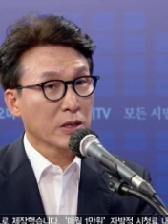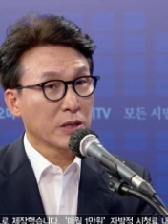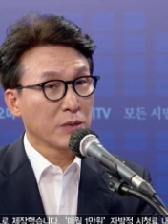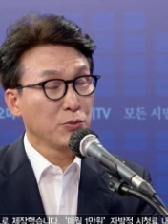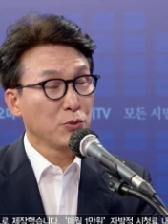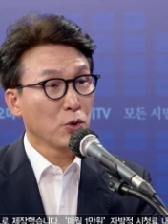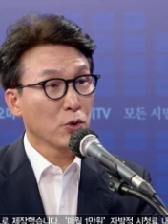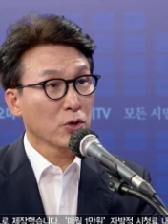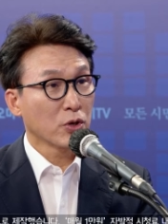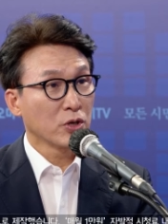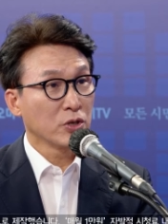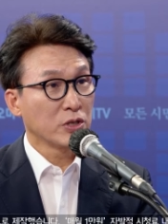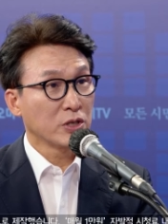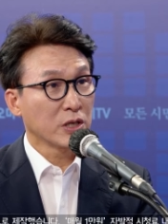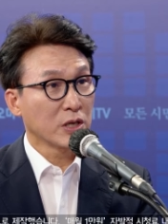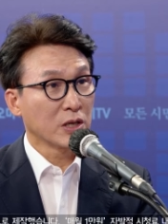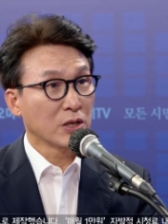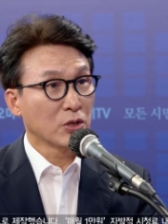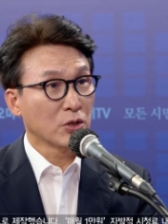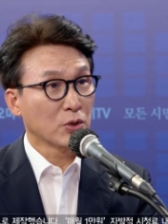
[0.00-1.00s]
김영현
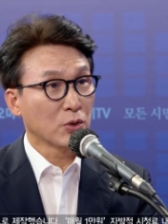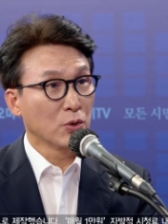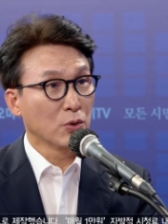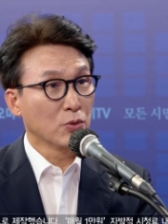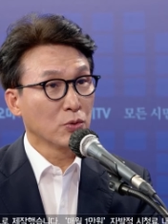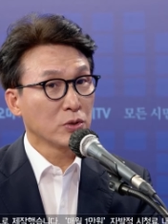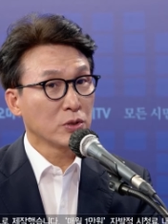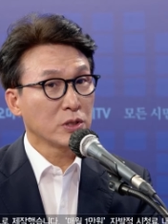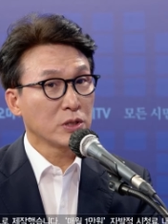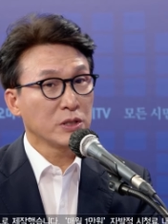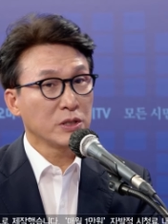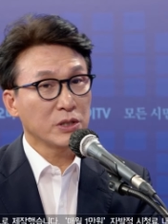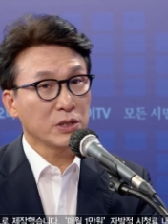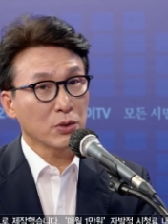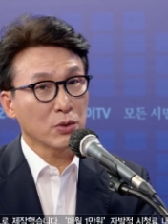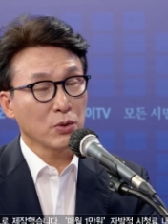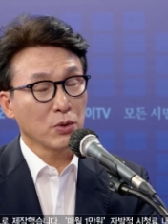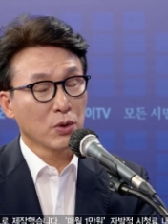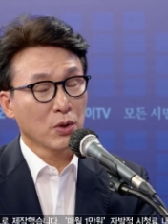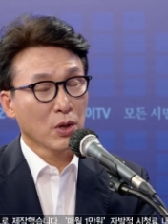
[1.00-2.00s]
씨 같은 경우는
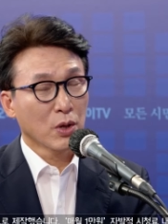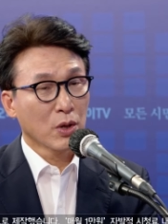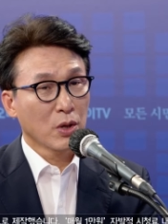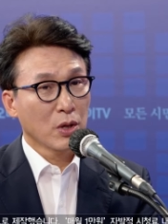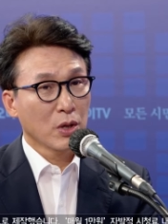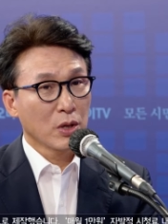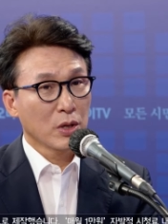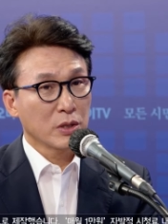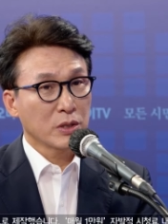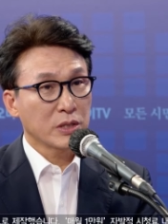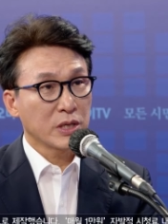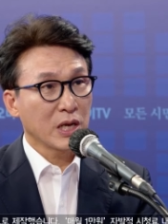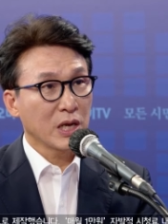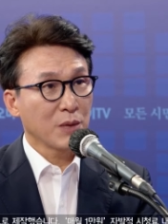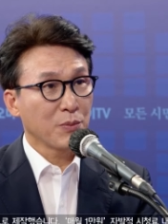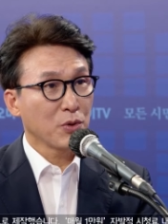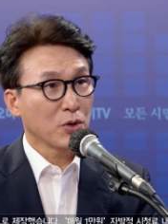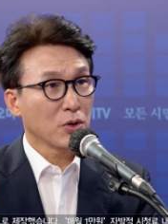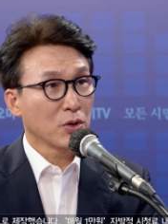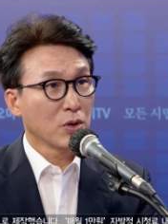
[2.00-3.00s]
실제로
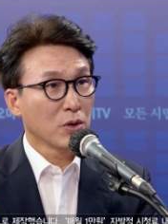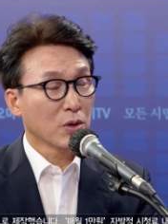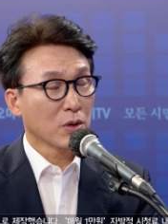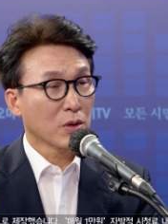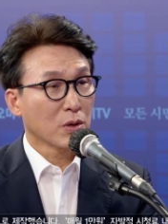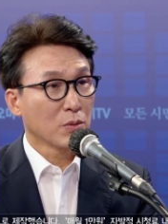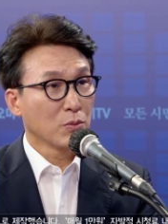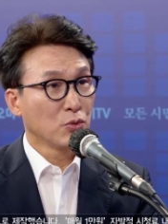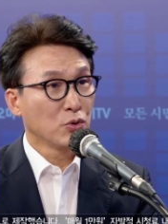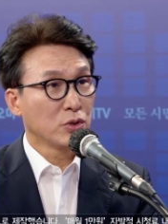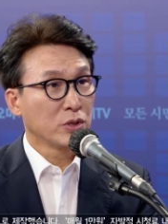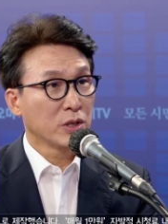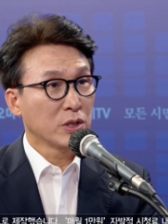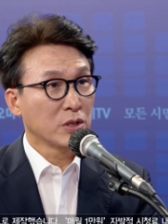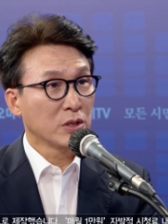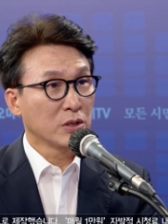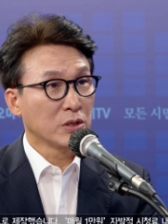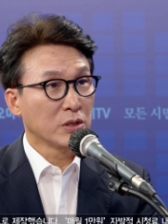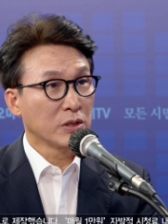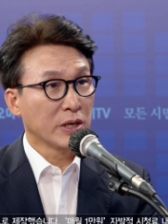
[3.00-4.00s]
체병 문제
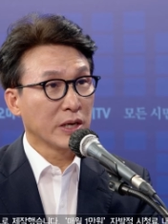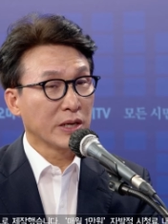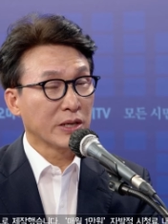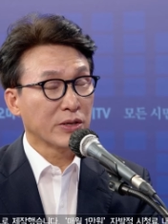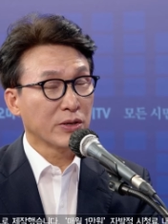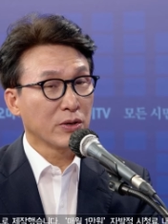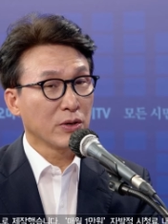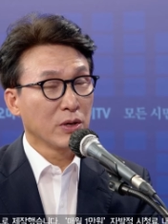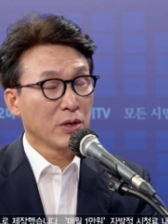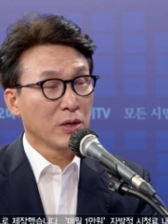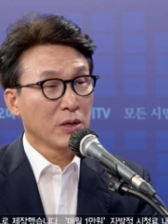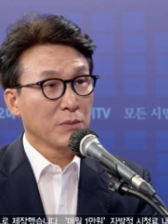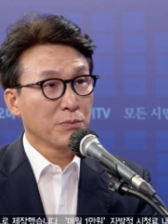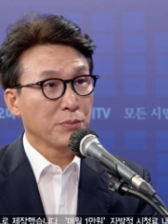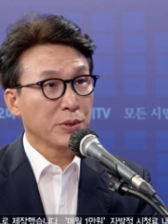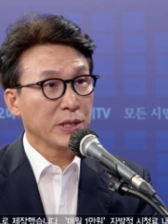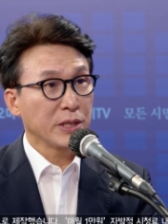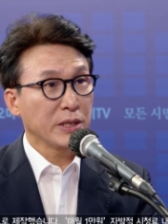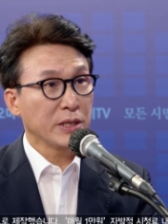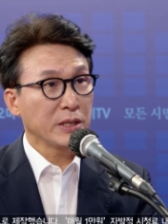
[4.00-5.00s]
등등에서
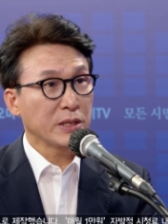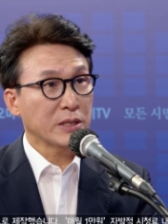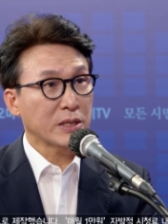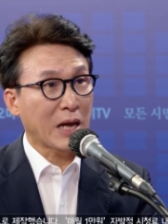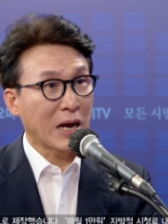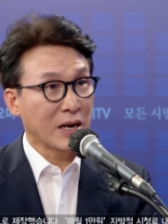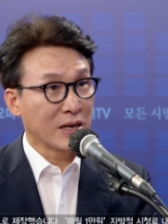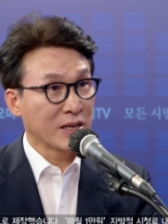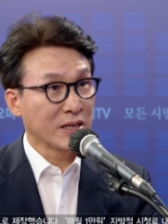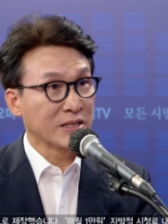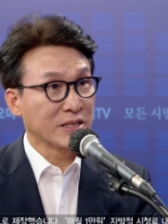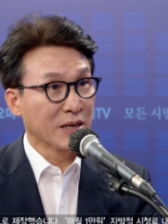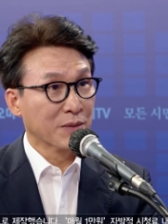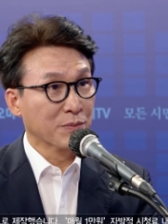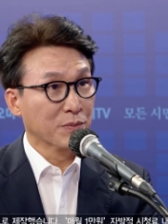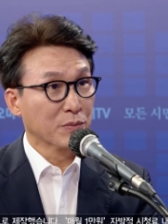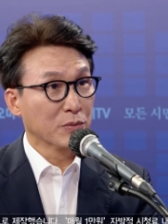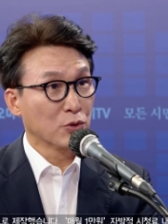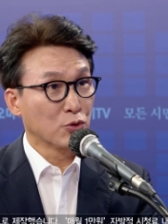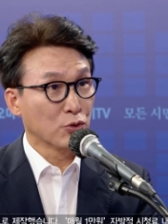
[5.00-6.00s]
피당사자
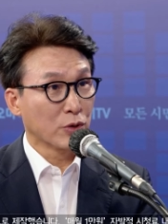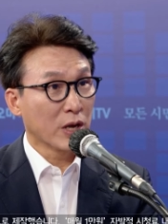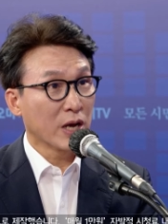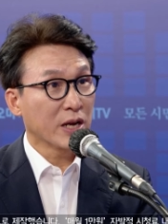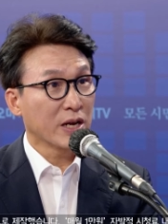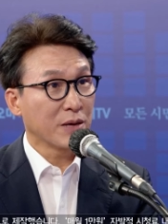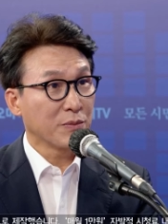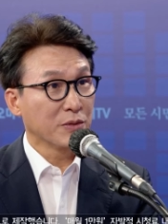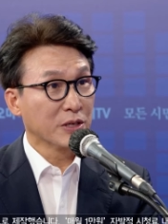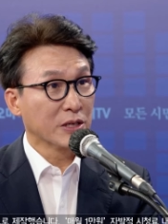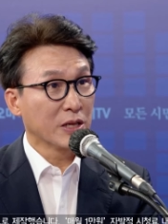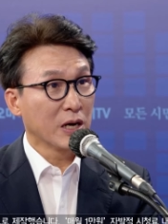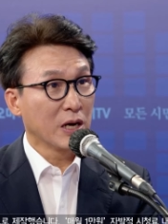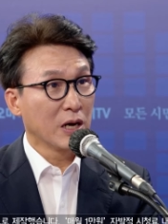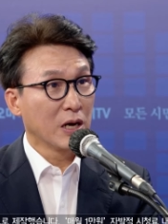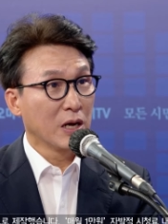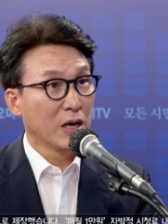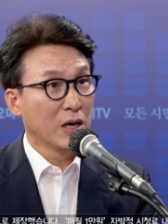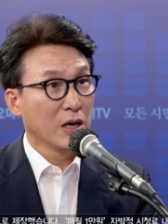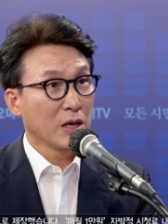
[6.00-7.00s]
중의 하나입니다.
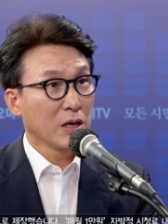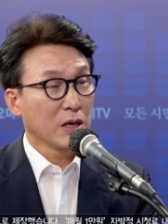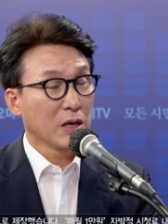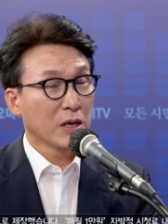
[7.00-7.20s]
음.